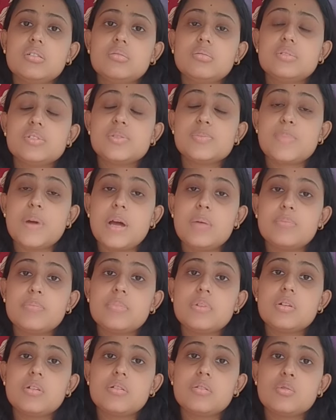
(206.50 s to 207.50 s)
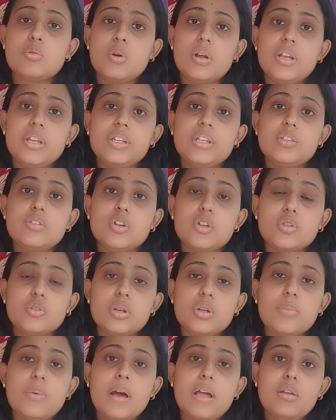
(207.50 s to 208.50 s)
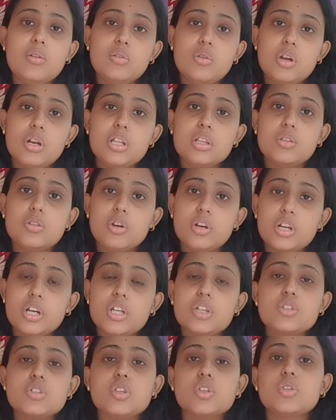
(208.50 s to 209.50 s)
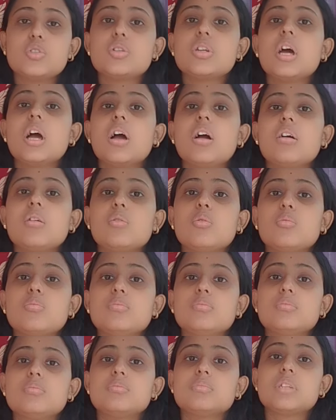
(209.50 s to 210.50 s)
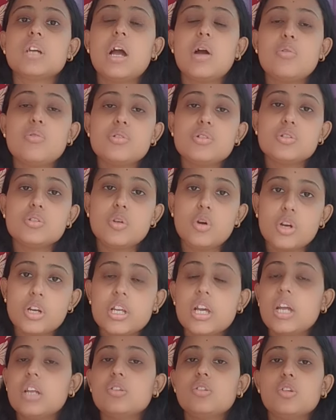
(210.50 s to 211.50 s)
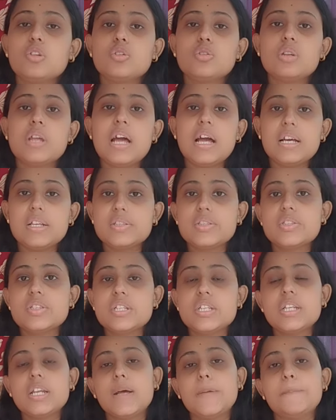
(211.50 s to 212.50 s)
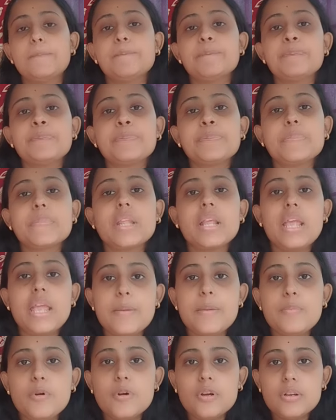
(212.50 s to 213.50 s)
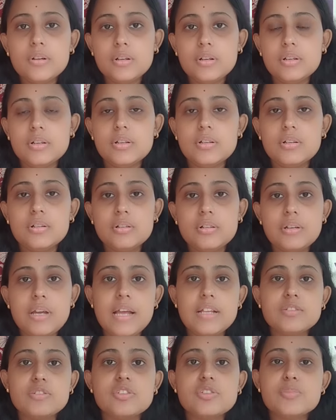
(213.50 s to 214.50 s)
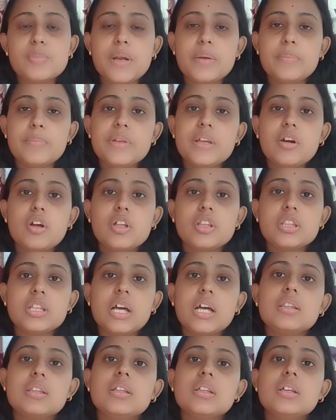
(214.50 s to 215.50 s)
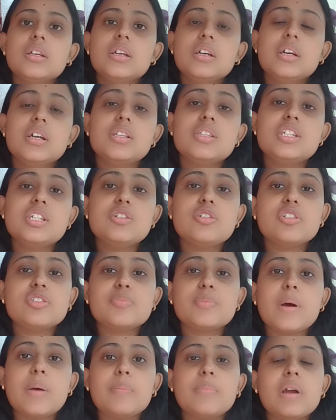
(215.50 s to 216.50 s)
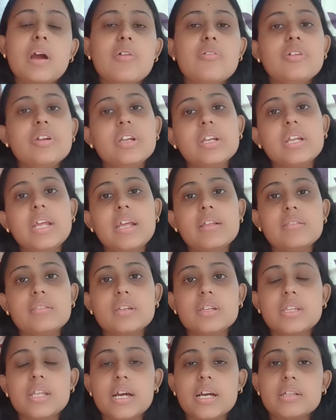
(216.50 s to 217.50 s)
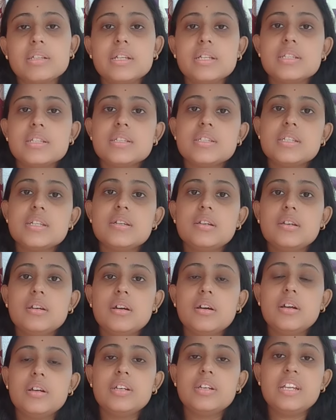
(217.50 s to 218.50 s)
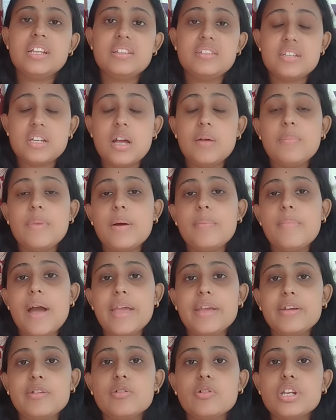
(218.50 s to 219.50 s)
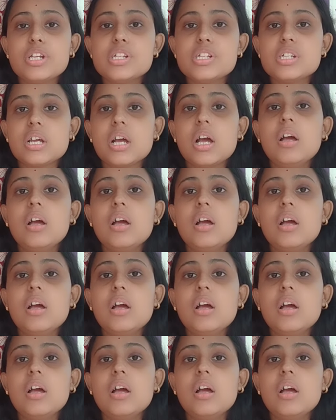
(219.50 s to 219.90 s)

স্পাম কোয়ালিটি যতটা ভালো করার দরকার যতটা কাউন্ট দরকার ততটা আসছে না এবং অ্যাজোস্পার্মিয়া অর্থাৎ জিরো স্পাম কাউন্টের ক্ষেত্রে দেখা যাচ্ছে যে টেসা বা মাইক্রো টেসা